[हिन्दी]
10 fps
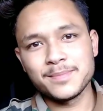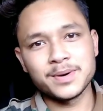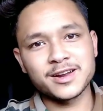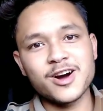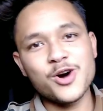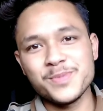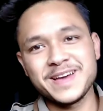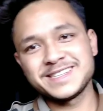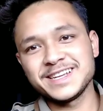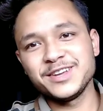पर गांव में
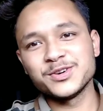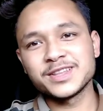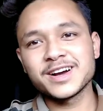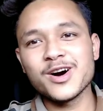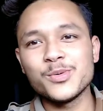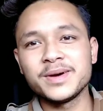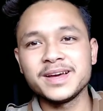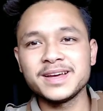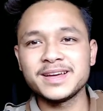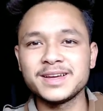ऐसा नहीं होता गांव
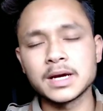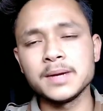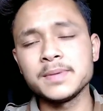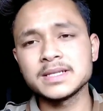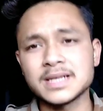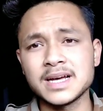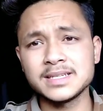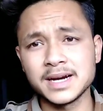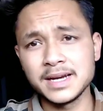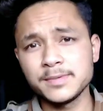में गर्मी के
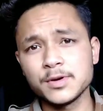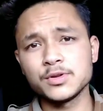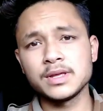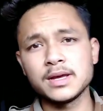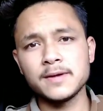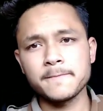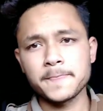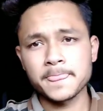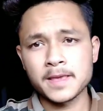साथ ठंडी भी होती है